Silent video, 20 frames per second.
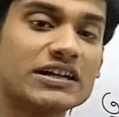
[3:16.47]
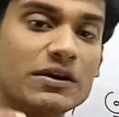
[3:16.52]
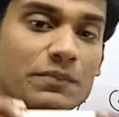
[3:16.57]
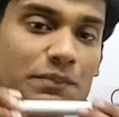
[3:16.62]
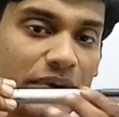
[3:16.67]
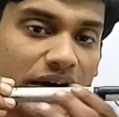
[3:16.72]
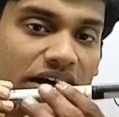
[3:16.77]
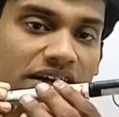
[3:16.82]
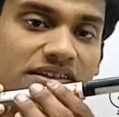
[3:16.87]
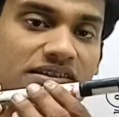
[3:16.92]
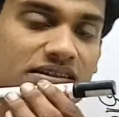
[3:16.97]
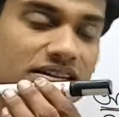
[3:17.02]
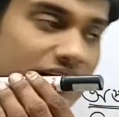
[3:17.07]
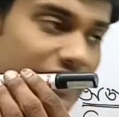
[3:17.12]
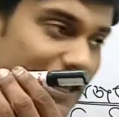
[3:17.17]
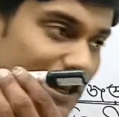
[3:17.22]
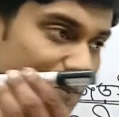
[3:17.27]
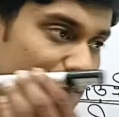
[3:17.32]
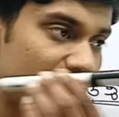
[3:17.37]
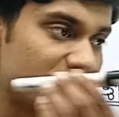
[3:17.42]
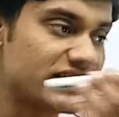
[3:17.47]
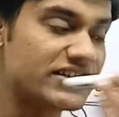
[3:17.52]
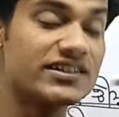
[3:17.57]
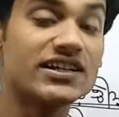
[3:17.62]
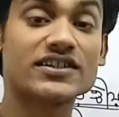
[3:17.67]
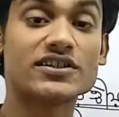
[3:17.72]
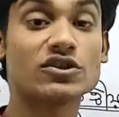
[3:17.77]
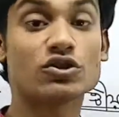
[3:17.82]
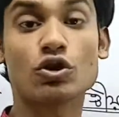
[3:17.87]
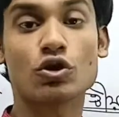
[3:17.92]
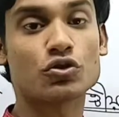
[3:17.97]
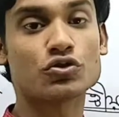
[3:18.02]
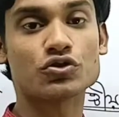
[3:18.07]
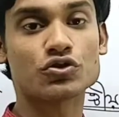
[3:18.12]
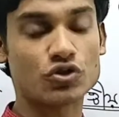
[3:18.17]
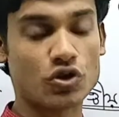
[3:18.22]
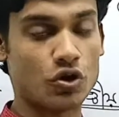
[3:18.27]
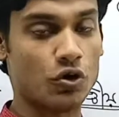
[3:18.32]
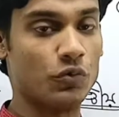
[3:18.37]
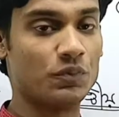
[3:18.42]
একটা বাস এ পাশে যাচ্ছে
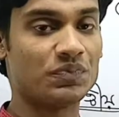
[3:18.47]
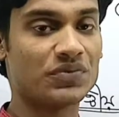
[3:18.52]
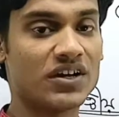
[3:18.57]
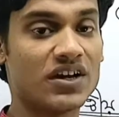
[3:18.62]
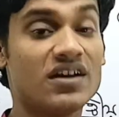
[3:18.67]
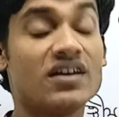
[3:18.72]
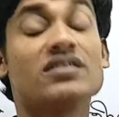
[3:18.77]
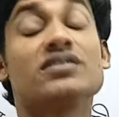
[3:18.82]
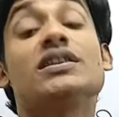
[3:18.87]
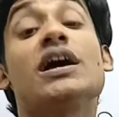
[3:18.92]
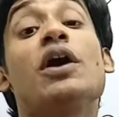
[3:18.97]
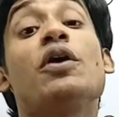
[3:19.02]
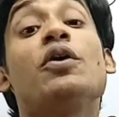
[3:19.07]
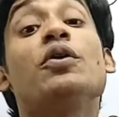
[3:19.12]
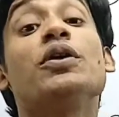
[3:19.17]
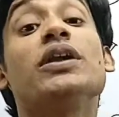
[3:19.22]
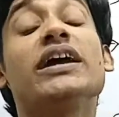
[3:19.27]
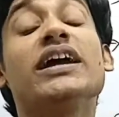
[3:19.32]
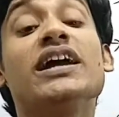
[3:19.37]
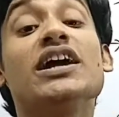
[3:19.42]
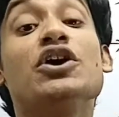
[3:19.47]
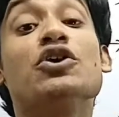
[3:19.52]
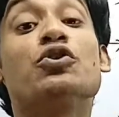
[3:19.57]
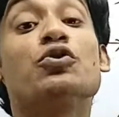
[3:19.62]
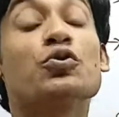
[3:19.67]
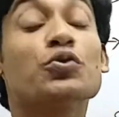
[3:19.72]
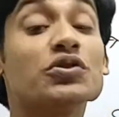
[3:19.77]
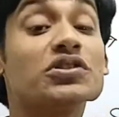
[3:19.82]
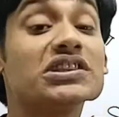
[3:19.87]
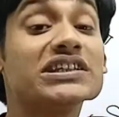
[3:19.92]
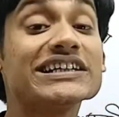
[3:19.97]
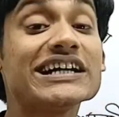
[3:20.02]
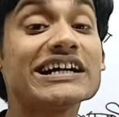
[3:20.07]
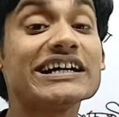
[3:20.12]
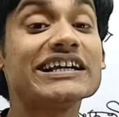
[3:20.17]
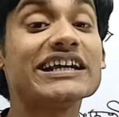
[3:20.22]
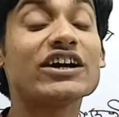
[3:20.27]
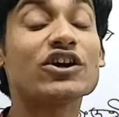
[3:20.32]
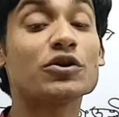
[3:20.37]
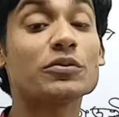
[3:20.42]
তরণসহ তাহলে কোন দিকে
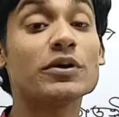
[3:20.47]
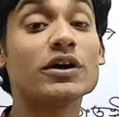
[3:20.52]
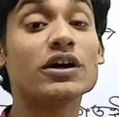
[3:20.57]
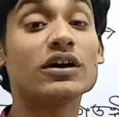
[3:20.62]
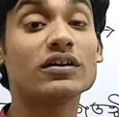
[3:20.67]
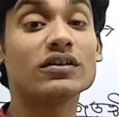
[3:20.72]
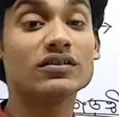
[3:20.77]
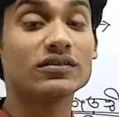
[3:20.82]
ক্রিয়া করবে